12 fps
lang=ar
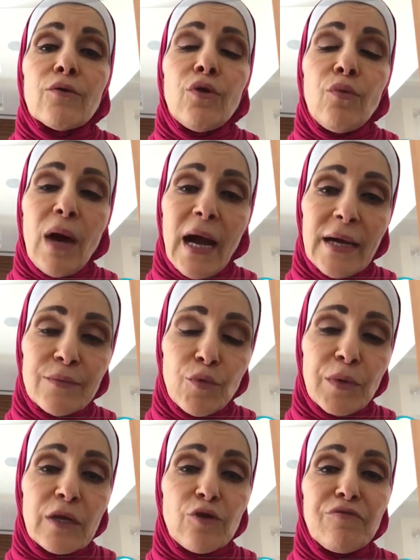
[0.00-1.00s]
كل واحد
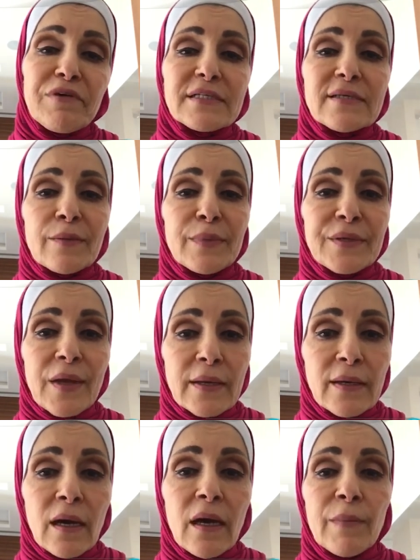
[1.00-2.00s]
ممكن يفسر
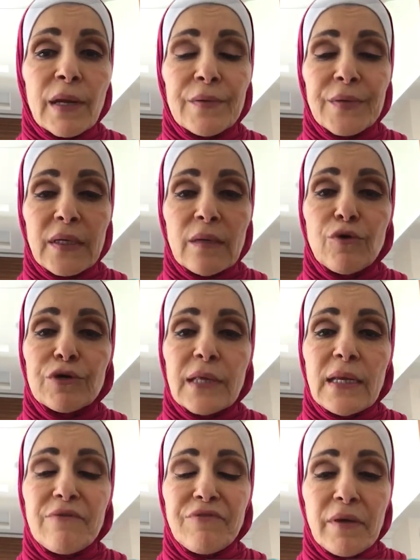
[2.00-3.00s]
بطريقة مرضية
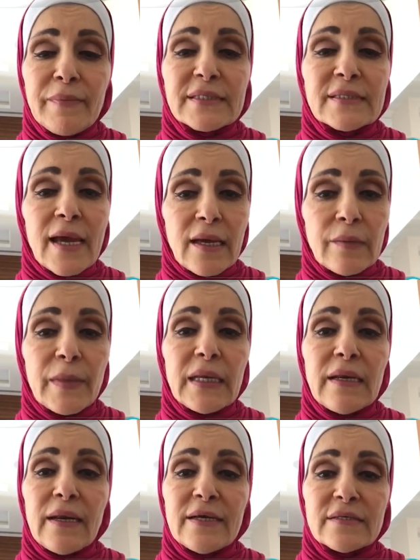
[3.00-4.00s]
مختلفة بس دائما
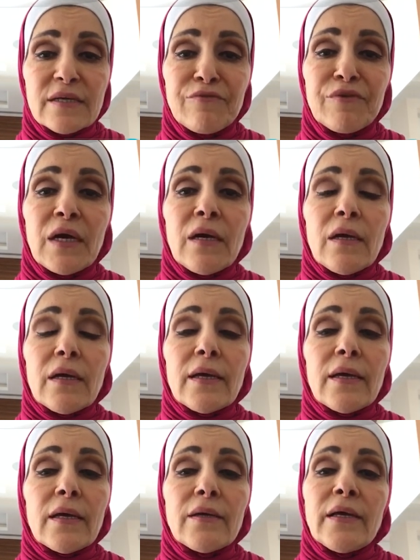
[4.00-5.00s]
النزف
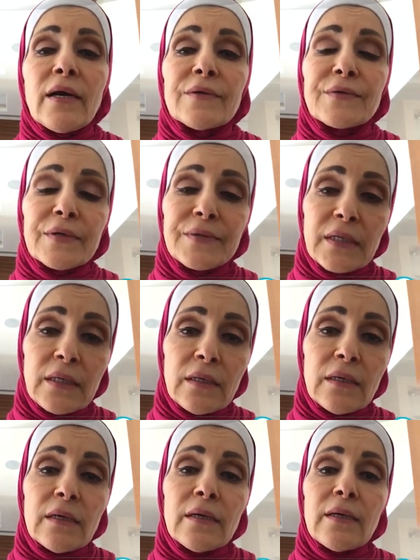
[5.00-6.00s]

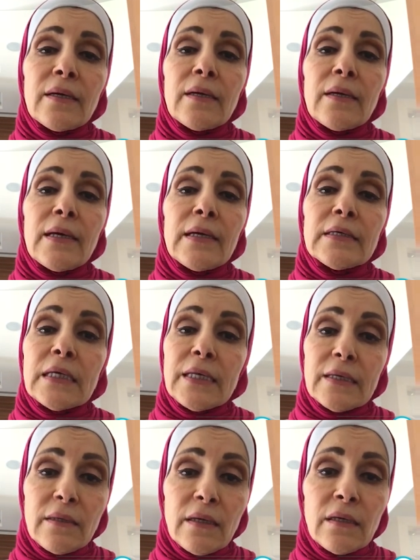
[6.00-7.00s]
يقتضي
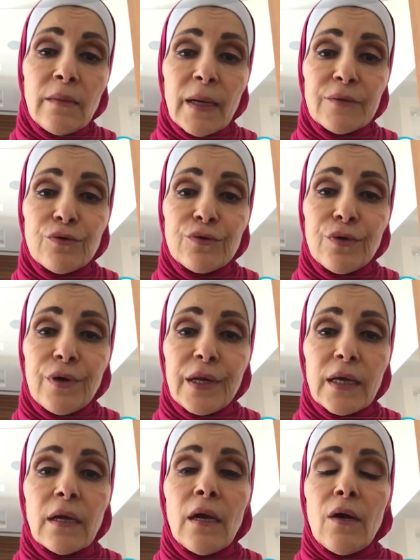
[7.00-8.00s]
أنك تحكي مع
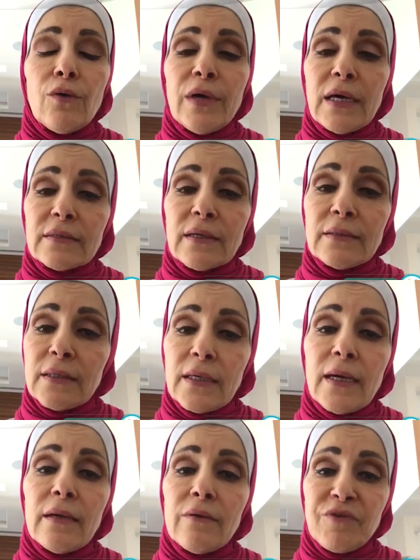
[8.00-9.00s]
دكتورك
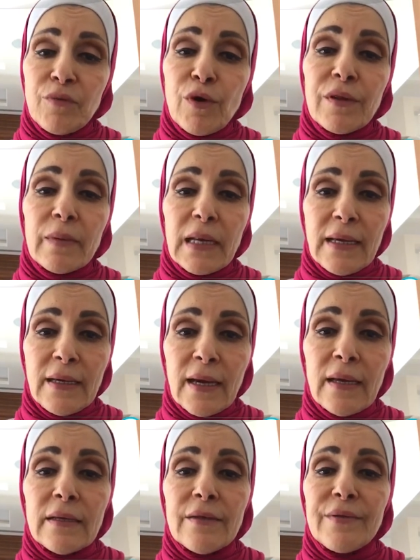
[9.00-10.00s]
ويقتضي في معظم
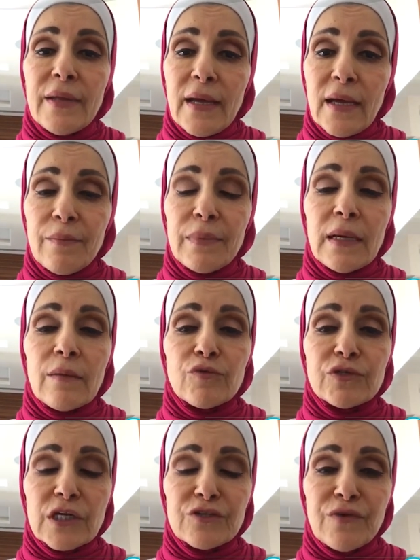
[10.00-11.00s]
الأحيان الذهاب
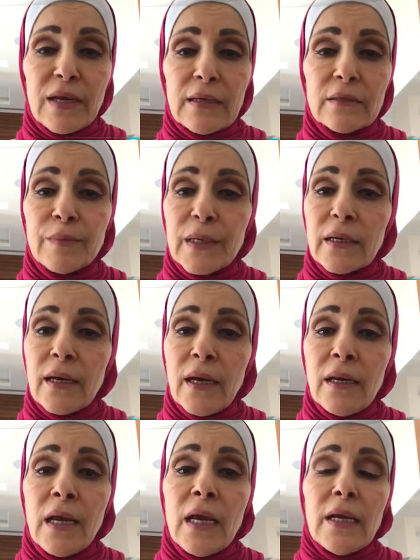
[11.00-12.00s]
للمستشفى
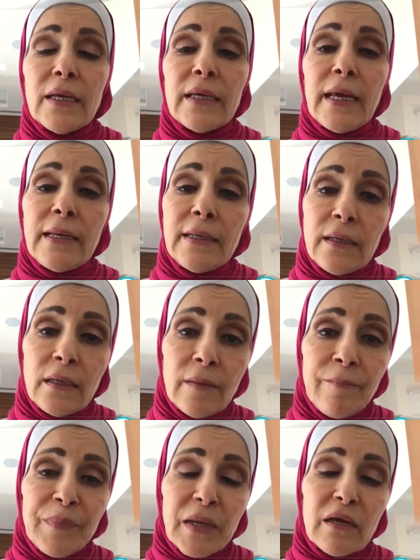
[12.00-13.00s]
للاطمئنان
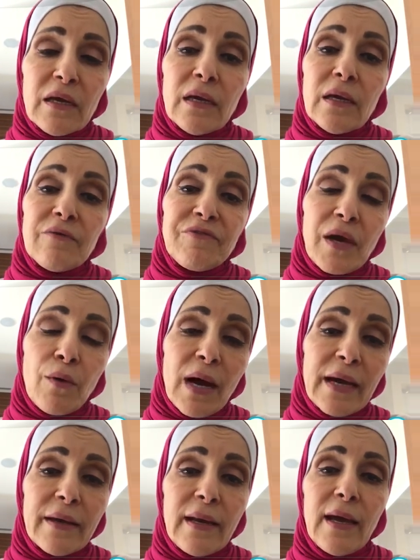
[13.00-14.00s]
يلي آه، في
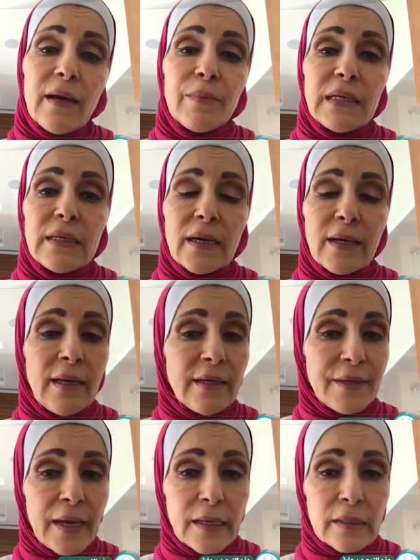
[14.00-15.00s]
أواخر الحمل هي
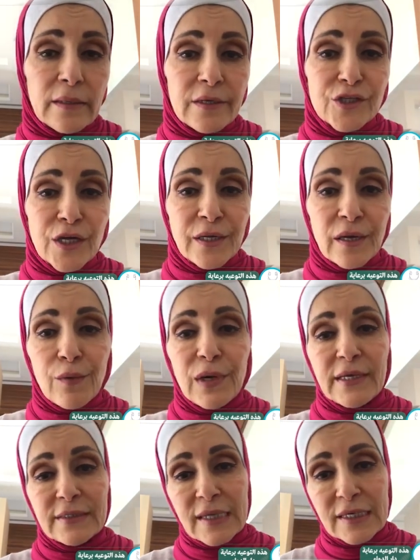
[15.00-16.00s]
قلة حركة الجنين أو
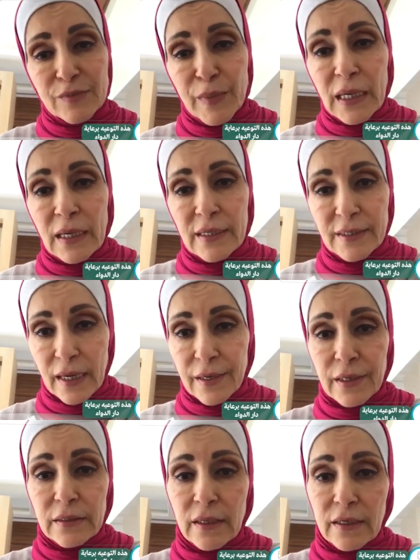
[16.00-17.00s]
الإحساس بقلة
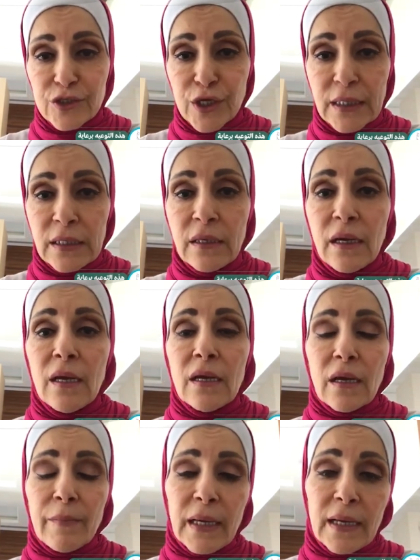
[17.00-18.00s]
حركة الجنين
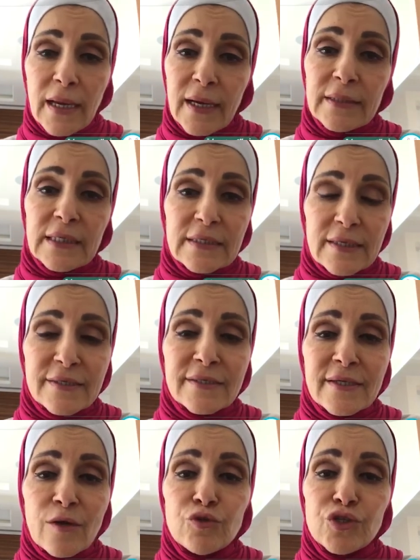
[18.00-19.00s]
كمان هذه
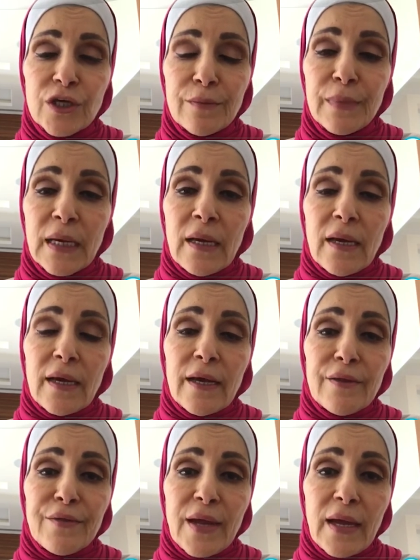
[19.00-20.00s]
تستوجب
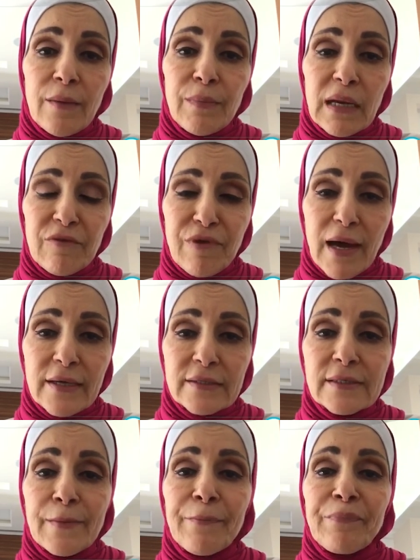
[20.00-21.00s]
آه، ذهاب
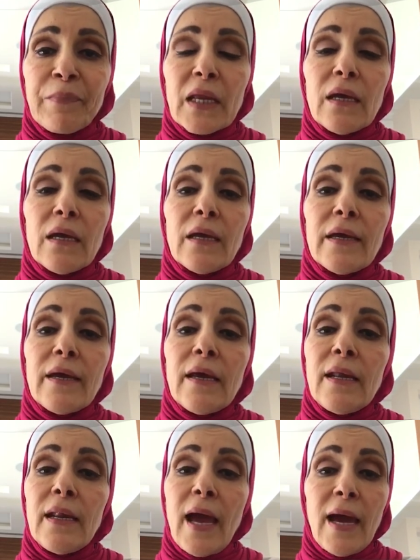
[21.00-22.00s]
للفحص
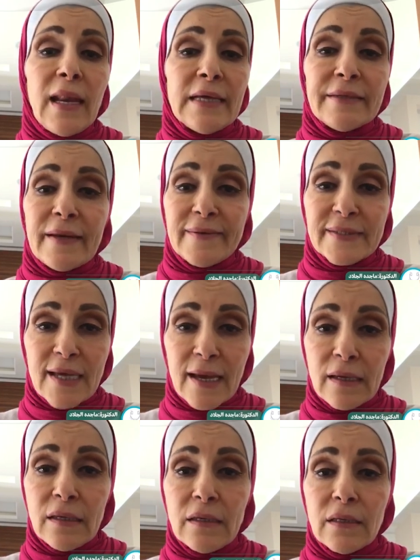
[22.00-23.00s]
آه، الحالات
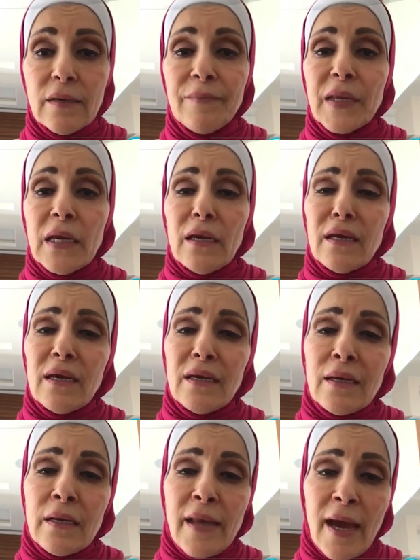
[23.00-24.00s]
النسائية
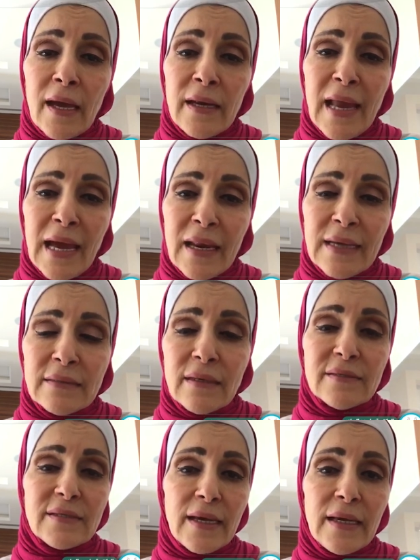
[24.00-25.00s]
آه، الحالات
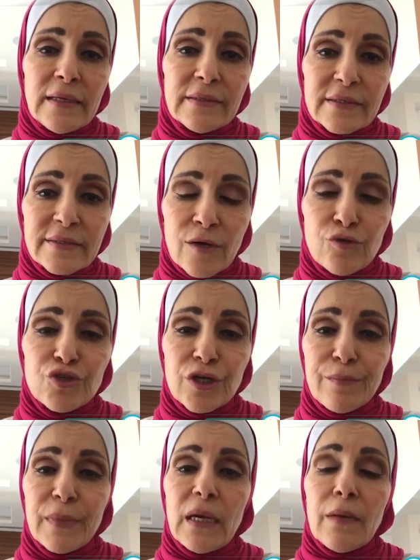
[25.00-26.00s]
النسائية اللي
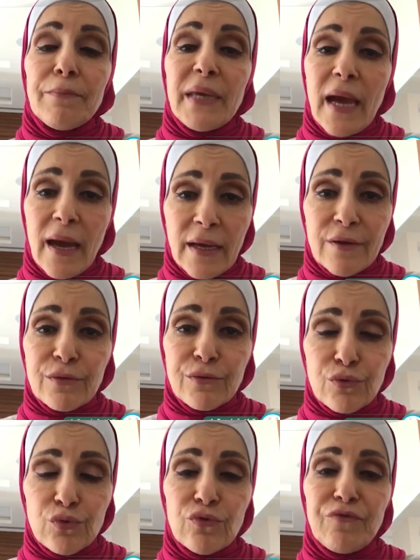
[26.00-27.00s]
تستوجب بهاي
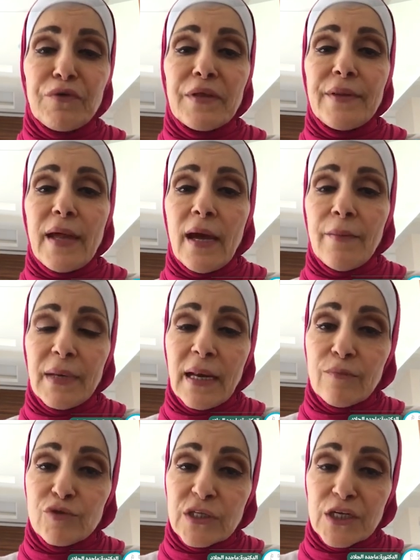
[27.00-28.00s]
الظروف الذهاب
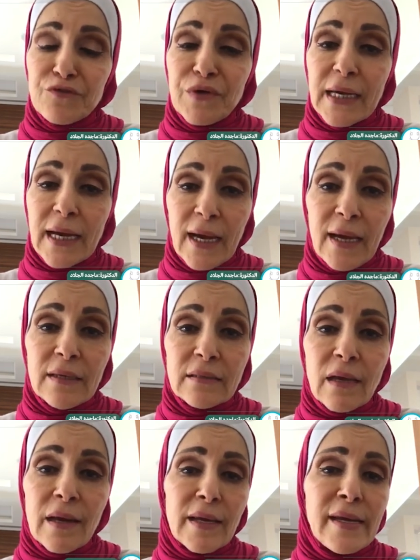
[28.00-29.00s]
إلى المستشفى كحالة
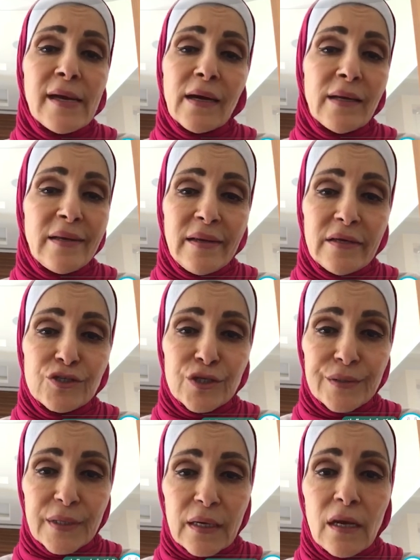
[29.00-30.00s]
طارئة هي قليلة
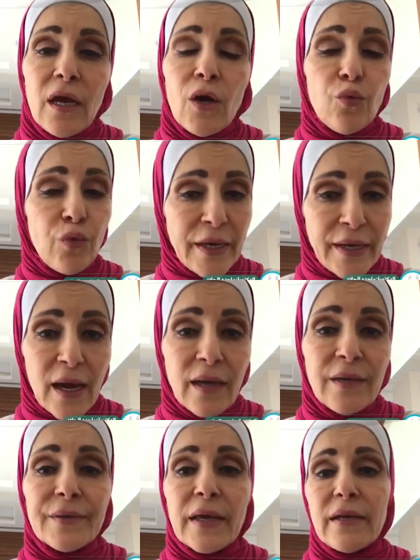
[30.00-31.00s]
جدا وهي
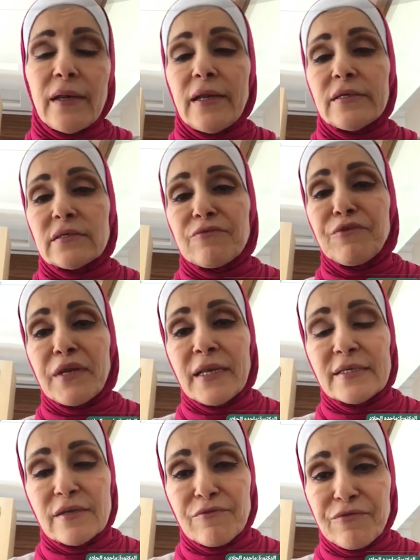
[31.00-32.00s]
أيضا النزف
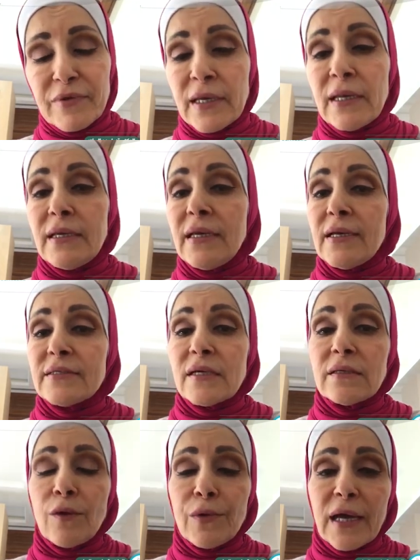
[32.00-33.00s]
النزف اللي هي
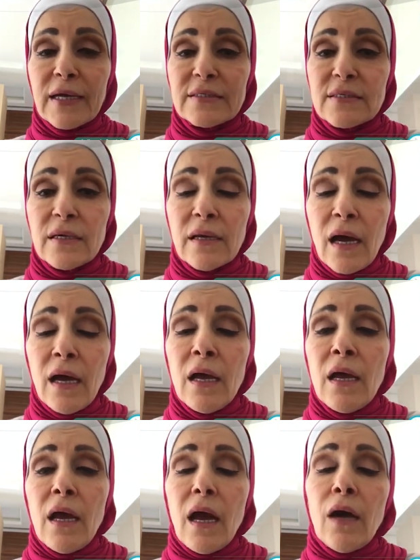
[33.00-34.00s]
زي دورة غزيرة
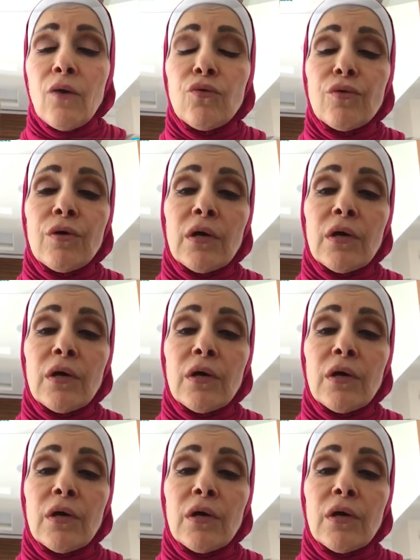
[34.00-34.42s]
أو